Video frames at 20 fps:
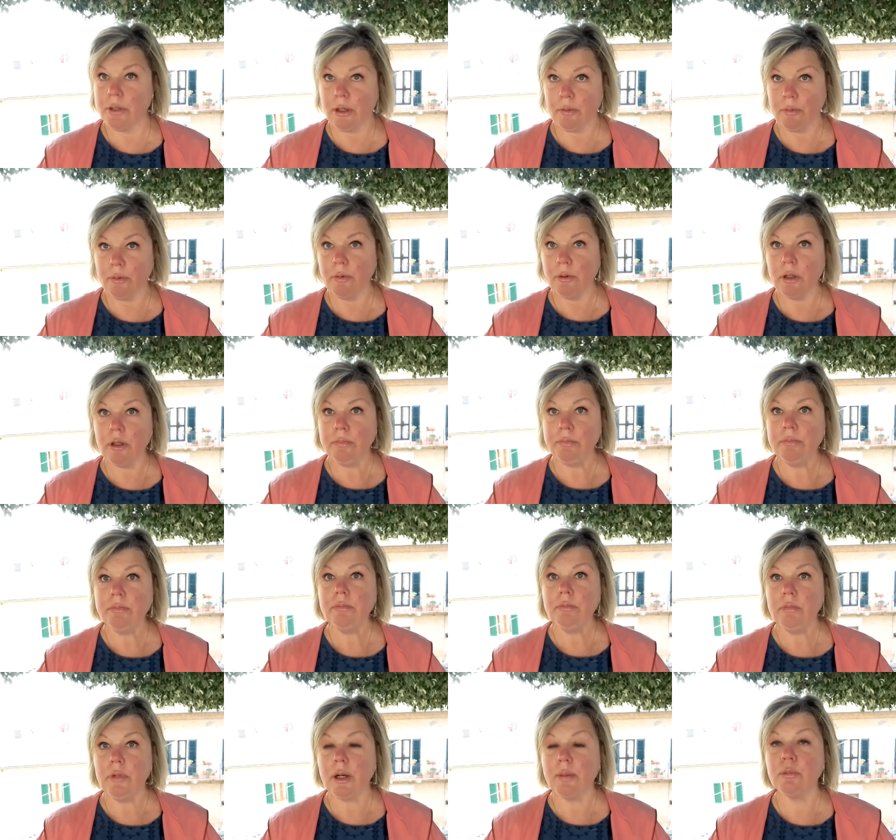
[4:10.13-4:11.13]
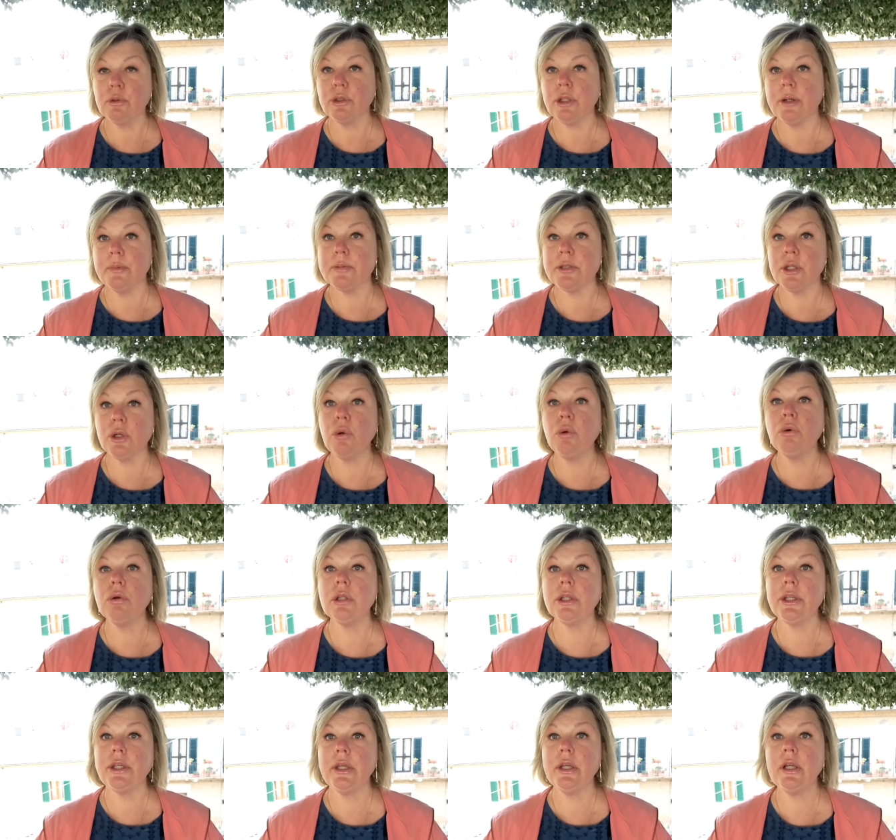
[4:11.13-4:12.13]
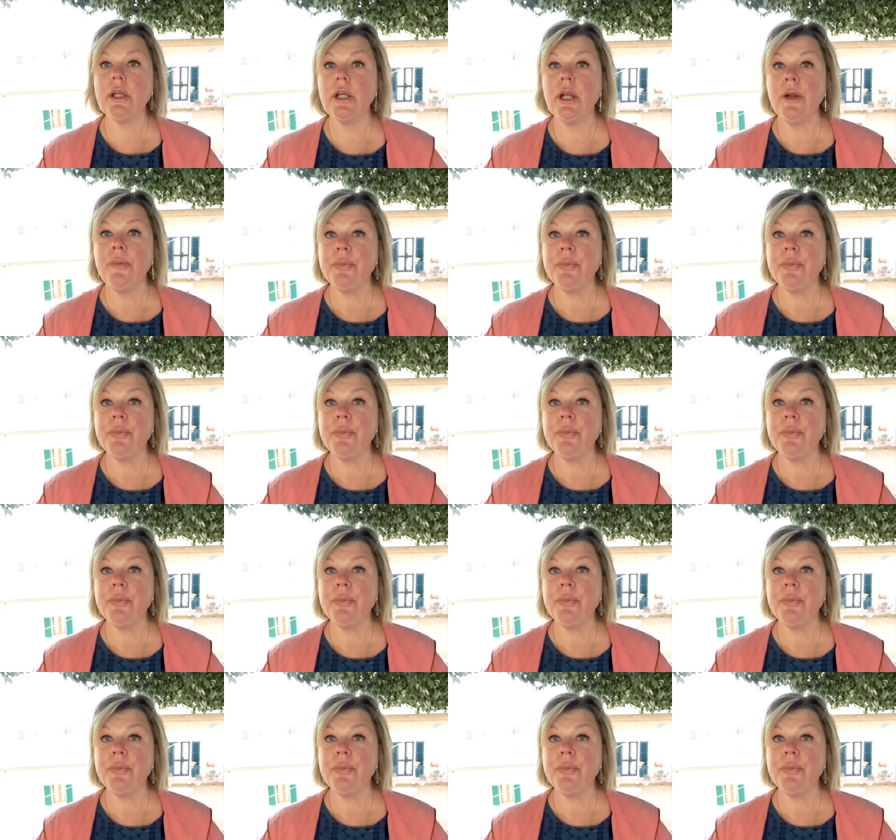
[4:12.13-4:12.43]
э, э, работали психологи,